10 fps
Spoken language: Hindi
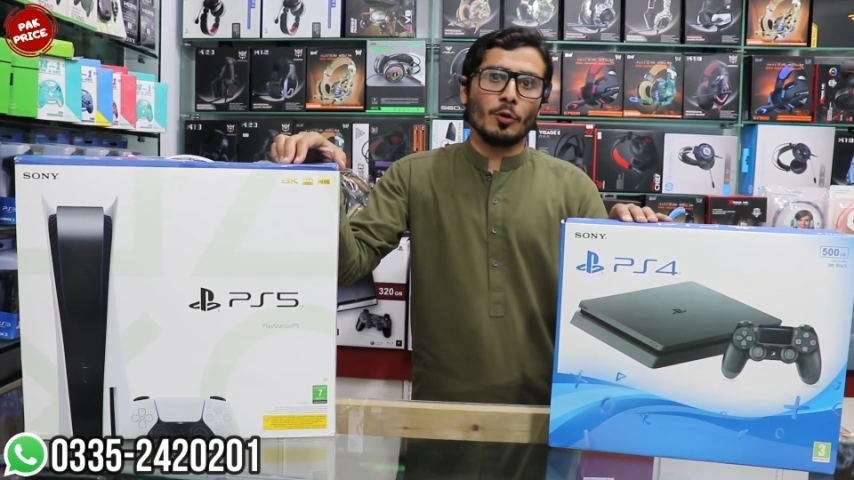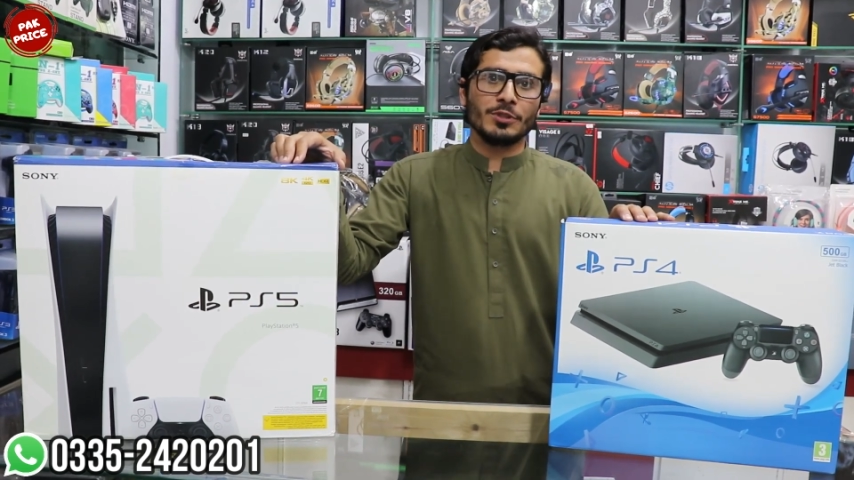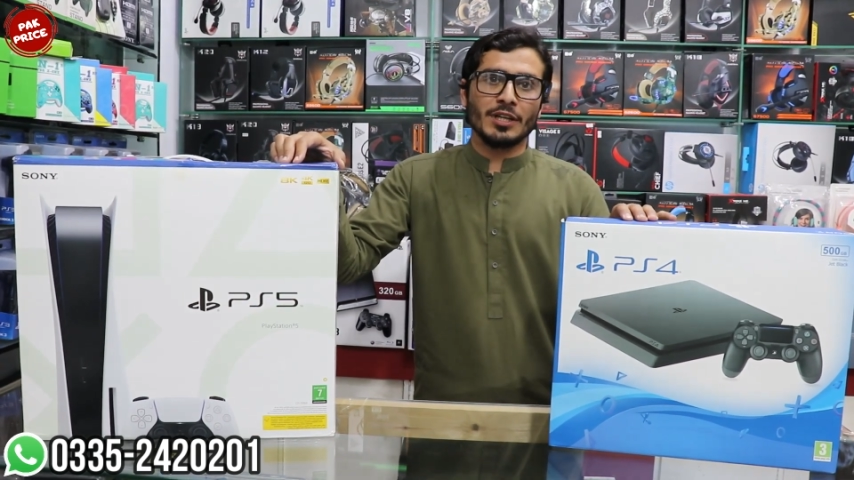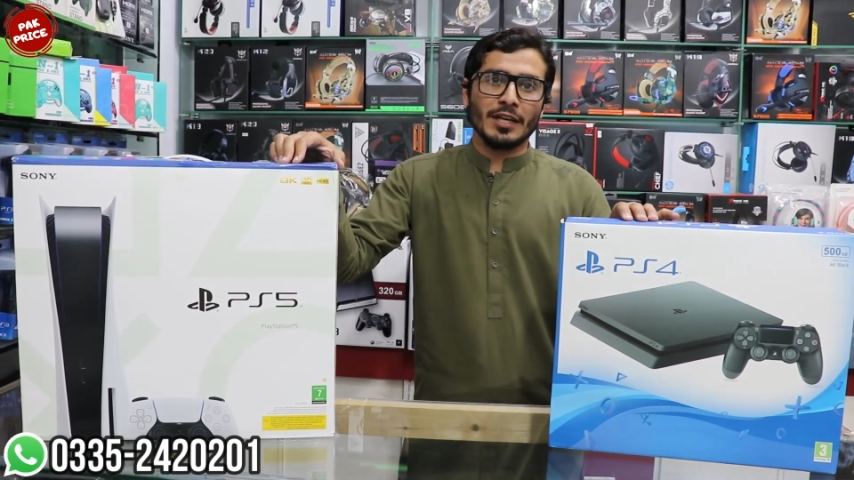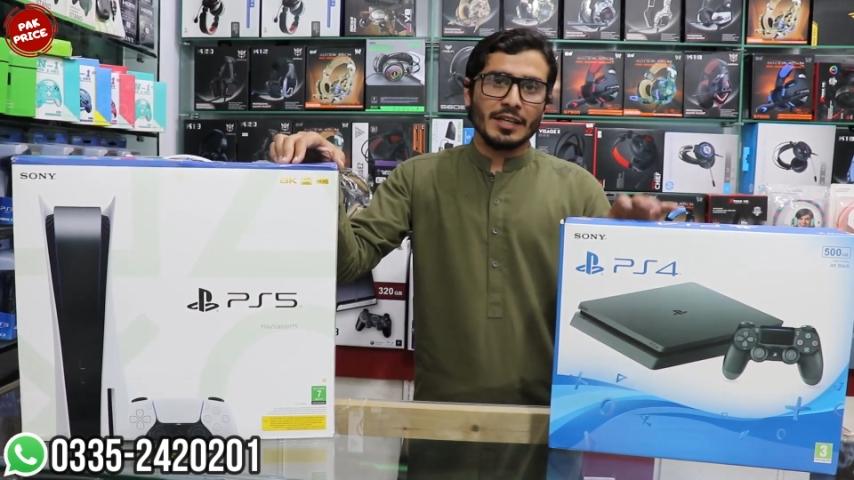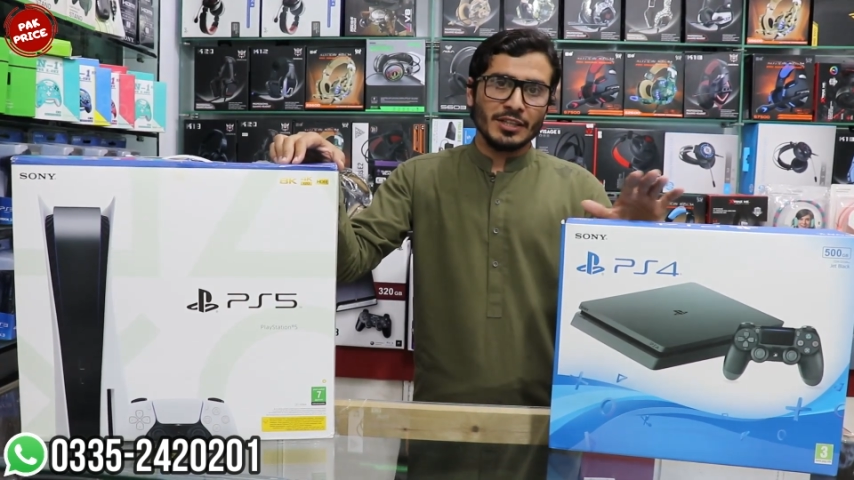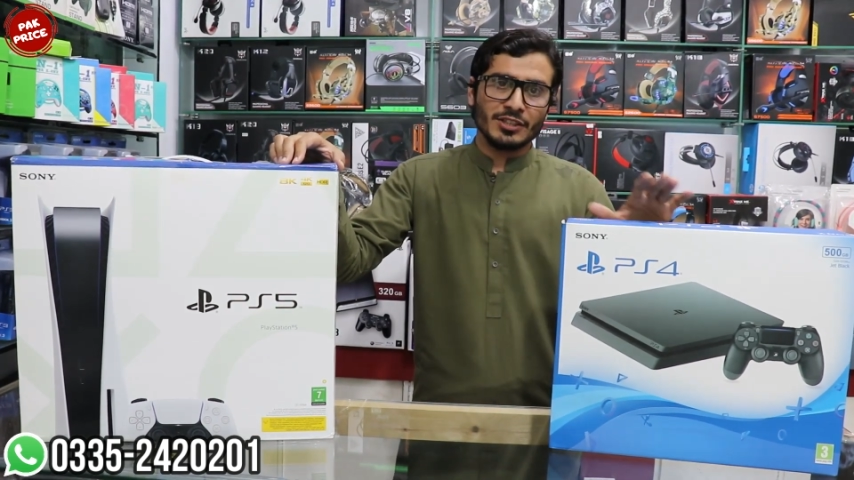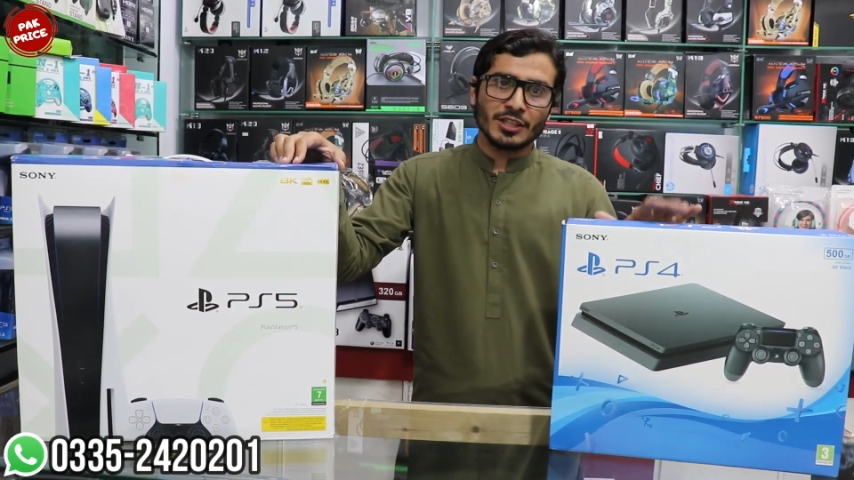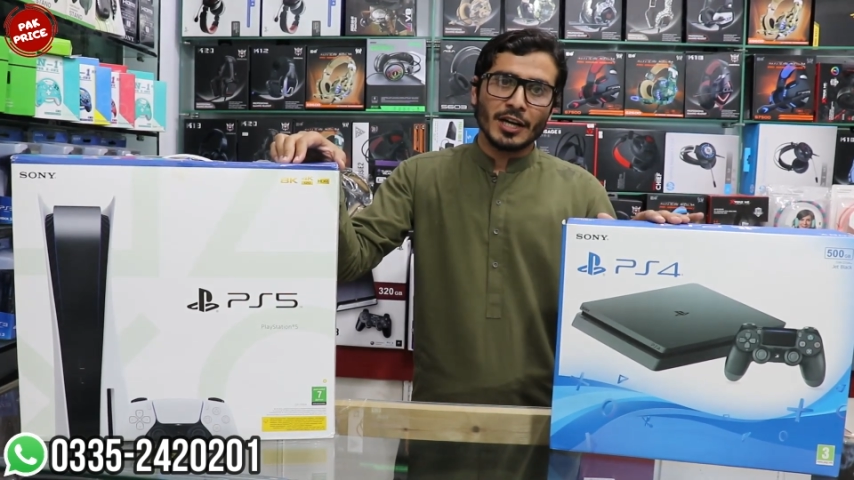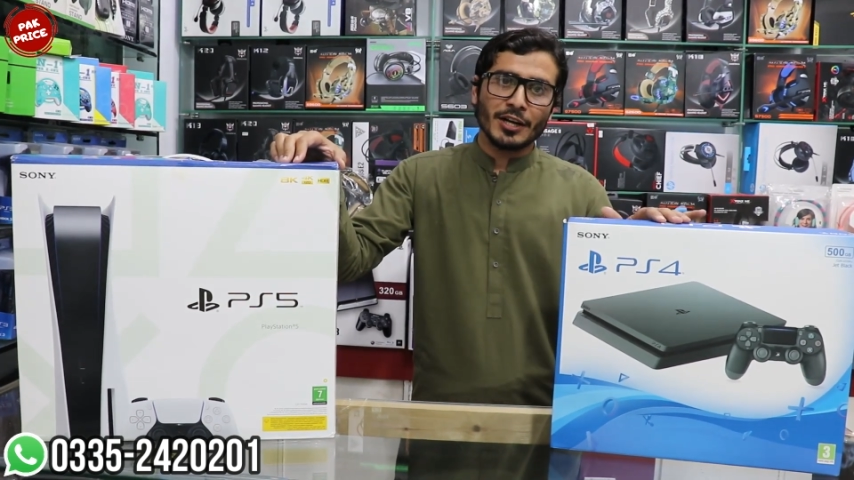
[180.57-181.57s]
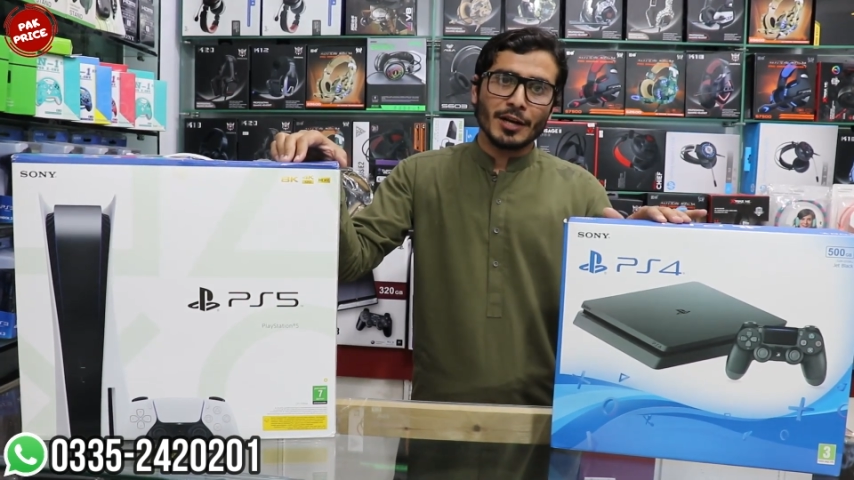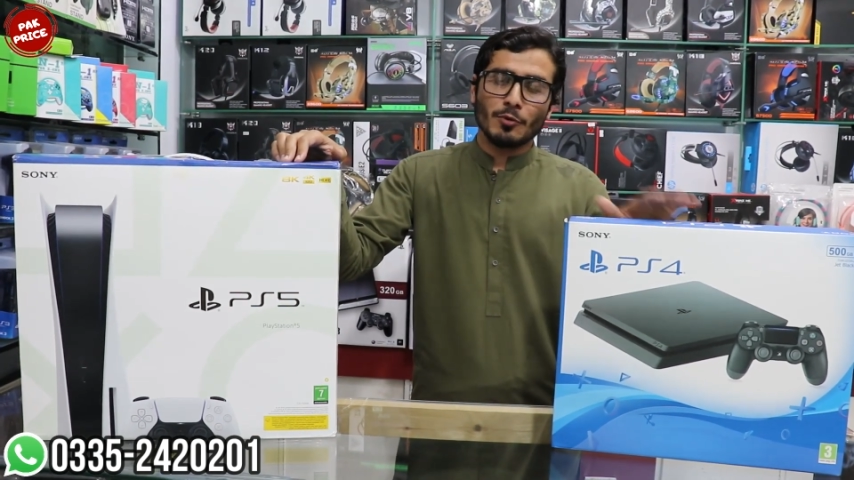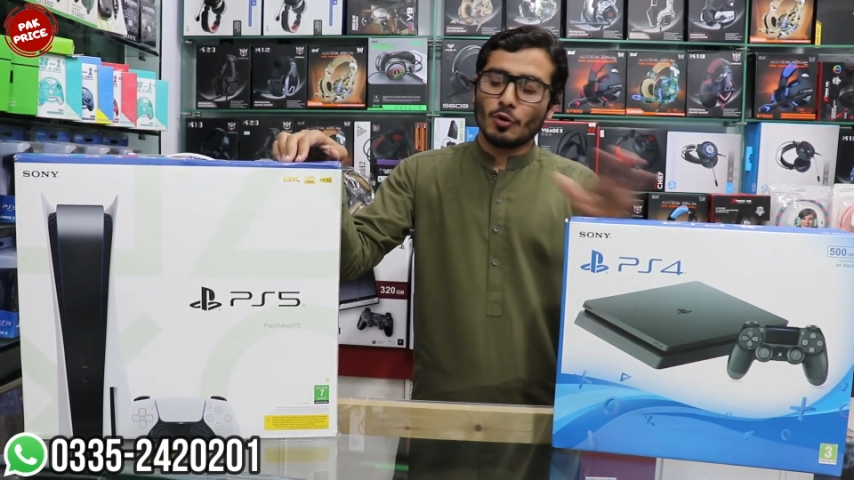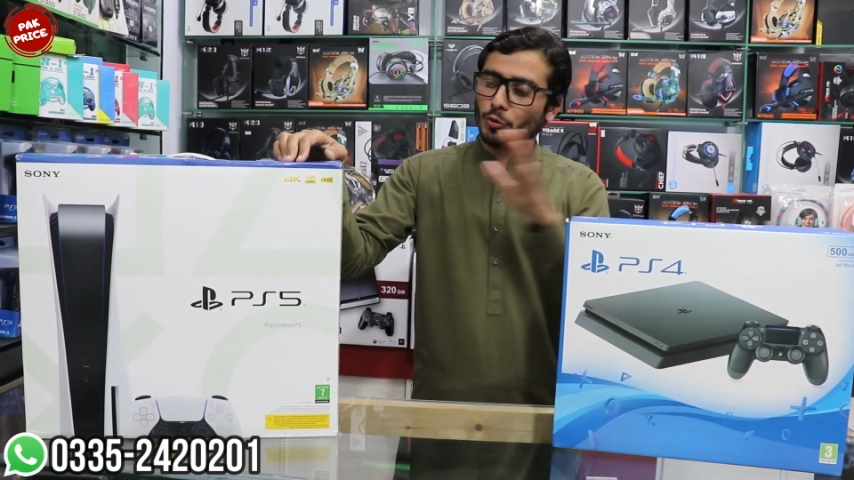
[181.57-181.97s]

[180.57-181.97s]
ऑप्शन है इसका रेम